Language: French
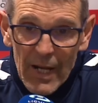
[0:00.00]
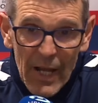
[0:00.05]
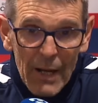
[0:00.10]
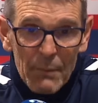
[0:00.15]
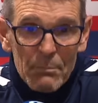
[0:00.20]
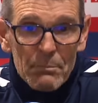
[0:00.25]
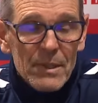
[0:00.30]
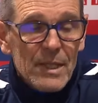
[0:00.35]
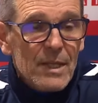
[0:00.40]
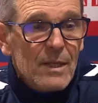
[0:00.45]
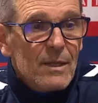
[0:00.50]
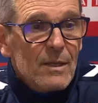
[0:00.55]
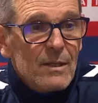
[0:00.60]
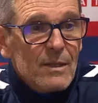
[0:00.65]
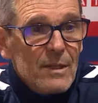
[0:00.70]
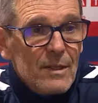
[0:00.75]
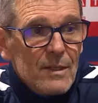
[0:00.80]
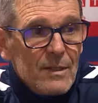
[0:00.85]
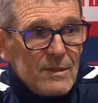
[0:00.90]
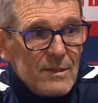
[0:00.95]
Et là, ping,
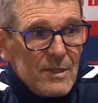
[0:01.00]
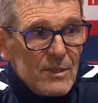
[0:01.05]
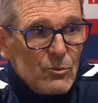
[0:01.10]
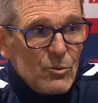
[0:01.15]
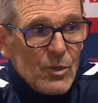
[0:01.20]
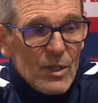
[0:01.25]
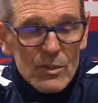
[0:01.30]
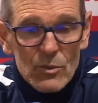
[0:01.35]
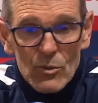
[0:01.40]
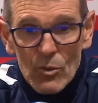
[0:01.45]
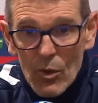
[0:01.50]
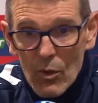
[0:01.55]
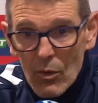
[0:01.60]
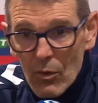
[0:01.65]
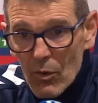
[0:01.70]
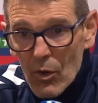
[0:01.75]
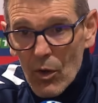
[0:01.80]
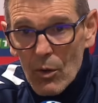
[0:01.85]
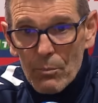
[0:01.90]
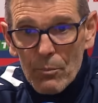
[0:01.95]

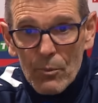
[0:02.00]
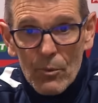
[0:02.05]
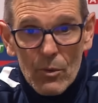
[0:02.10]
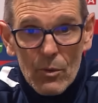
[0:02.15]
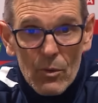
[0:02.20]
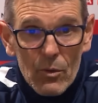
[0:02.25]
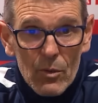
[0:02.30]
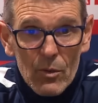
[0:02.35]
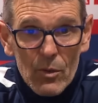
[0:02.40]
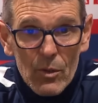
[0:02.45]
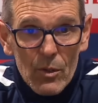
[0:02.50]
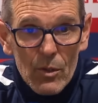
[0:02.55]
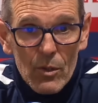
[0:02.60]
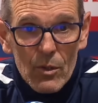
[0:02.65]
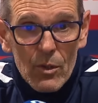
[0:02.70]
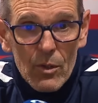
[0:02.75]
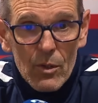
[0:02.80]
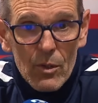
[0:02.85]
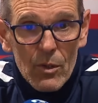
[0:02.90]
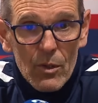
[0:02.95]
situation, hop,
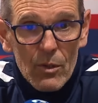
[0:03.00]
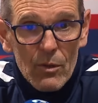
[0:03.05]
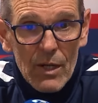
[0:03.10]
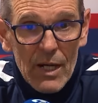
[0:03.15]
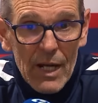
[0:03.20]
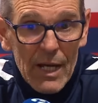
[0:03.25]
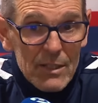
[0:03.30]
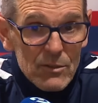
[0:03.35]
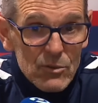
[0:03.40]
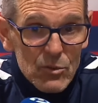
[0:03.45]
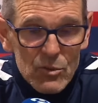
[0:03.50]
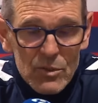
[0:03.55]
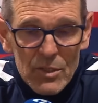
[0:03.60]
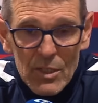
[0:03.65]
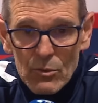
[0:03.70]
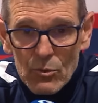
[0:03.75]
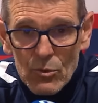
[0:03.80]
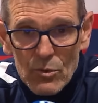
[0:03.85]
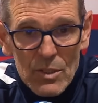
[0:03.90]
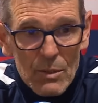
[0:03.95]
euh, voilà, ce
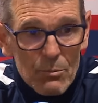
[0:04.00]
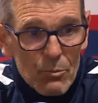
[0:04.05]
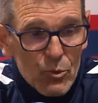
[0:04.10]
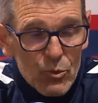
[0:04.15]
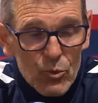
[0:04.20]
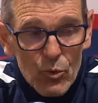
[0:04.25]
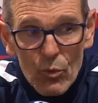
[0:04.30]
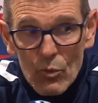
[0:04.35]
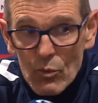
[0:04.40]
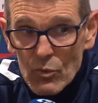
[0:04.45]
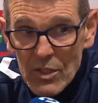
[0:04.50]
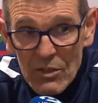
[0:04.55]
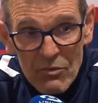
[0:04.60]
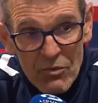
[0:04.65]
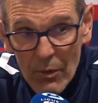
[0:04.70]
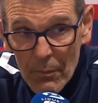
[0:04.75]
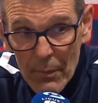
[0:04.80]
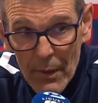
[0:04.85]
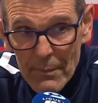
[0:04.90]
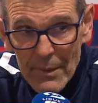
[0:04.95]
centre, deuxième poteau, on ne
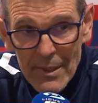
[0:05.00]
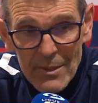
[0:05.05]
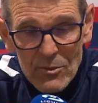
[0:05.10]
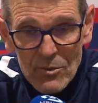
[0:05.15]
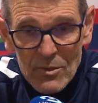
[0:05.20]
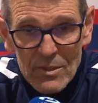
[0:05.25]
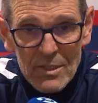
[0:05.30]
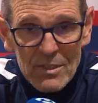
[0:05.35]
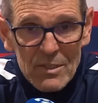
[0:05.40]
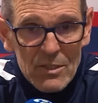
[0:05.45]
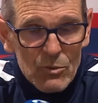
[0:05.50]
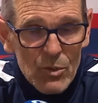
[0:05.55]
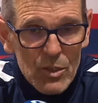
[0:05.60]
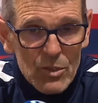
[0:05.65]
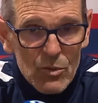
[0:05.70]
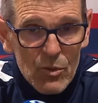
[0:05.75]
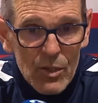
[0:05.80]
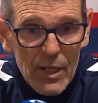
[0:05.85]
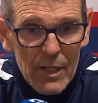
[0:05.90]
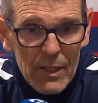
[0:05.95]
défend pas bien sur cette
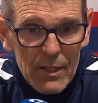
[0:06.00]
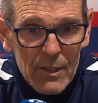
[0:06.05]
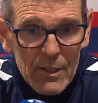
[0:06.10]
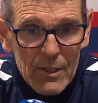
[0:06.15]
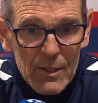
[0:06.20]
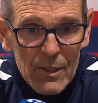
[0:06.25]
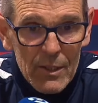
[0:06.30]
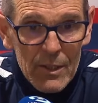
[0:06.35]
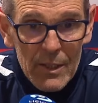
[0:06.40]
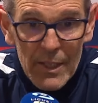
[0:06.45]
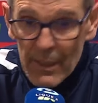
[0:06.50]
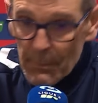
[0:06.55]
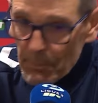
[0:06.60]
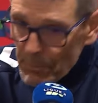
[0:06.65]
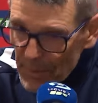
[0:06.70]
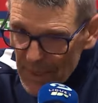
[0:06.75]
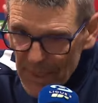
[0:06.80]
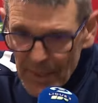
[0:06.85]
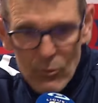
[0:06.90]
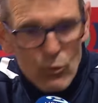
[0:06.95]
situation-là. Et
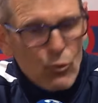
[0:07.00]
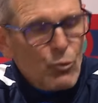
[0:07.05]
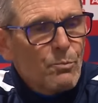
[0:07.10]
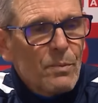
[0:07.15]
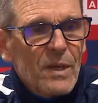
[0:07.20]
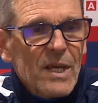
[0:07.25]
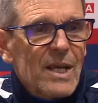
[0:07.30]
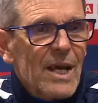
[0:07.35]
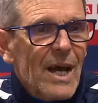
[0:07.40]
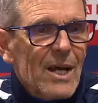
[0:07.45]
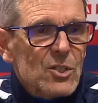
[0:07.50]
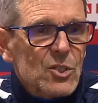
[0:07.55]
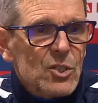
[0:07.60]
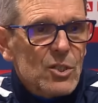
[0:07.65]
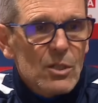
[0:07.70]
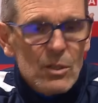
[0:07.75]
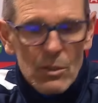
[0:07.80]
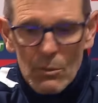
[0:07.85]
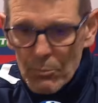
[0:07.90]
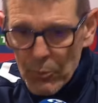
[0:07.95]
bing, tu
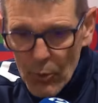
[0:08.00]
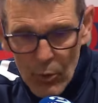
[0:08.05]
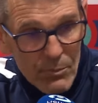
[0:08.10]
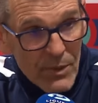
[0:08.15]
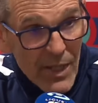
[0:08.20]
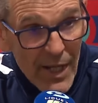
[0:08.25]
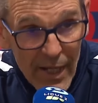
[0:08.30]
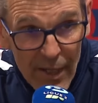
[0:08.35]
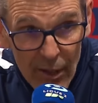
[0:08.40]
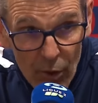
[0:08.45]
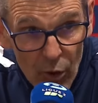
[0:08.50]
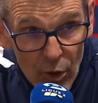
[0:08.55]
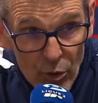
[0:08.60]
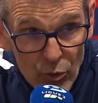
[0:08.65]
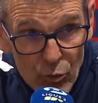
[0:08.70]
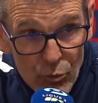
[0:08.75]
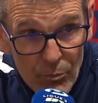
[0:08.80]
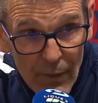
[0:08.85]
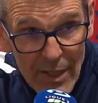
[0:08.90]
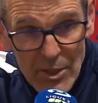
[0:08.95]
cash. Première
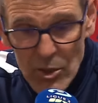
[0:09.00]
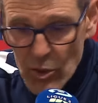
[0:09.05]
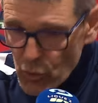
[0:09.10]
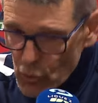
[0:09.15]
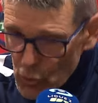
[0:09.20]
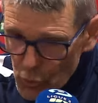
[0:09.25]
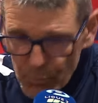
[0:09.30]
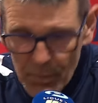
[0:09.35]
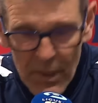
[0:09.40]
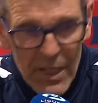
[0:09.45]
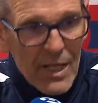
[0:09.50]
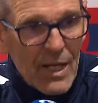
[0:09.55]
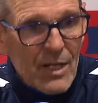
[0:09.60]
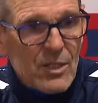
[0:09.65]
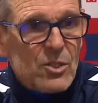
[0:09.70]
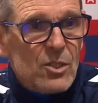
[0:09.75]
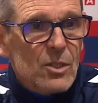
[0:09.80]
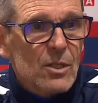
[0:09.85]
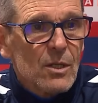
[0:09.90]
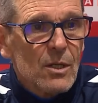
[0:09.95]
erreur du match, tu
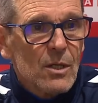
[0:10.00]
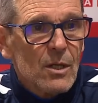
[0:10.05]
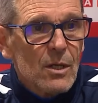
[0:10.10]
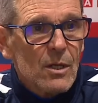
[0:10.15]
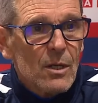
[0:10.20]
cash.